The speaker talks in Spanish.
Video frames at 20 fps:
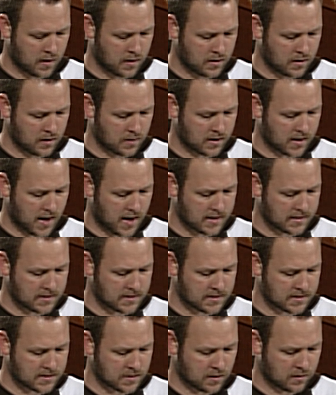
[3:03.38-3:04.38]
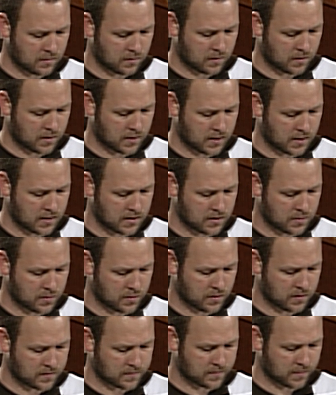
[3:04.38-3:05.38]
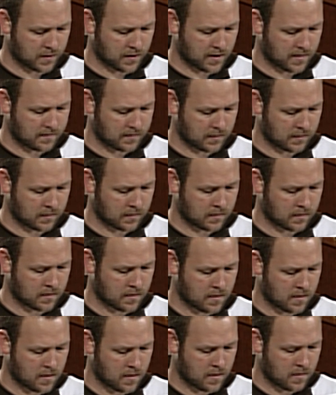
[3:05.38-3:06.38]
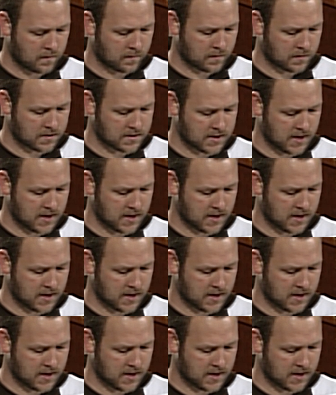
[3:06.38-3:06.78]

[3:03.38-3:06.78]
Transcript: Señor, tu misericordia es eterna.